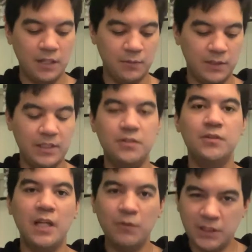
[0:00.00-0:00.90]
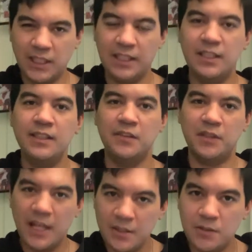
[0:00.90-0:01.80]
あの、傷を治してあげたんだけど、
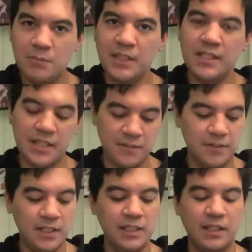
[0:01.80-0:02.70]
体力までは回復できな